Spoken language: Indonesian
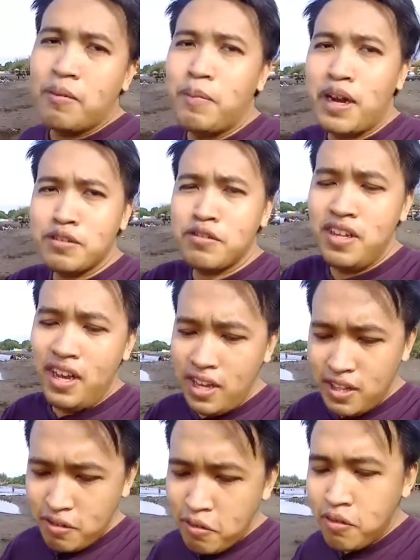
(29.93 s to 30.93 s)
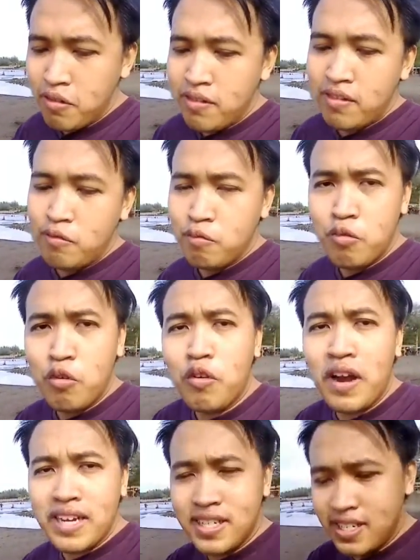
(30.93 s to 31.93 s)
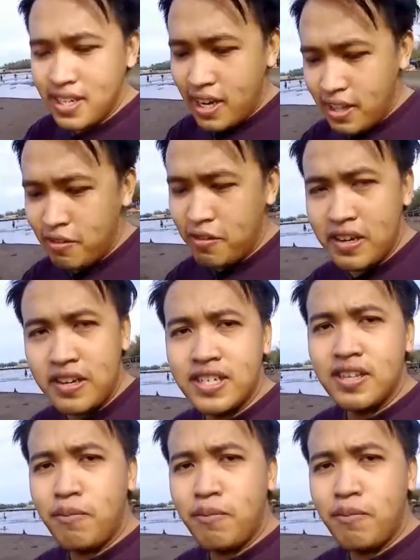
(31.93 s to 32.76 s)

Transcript: Maksudnya itu lokasinya itu guys, eh,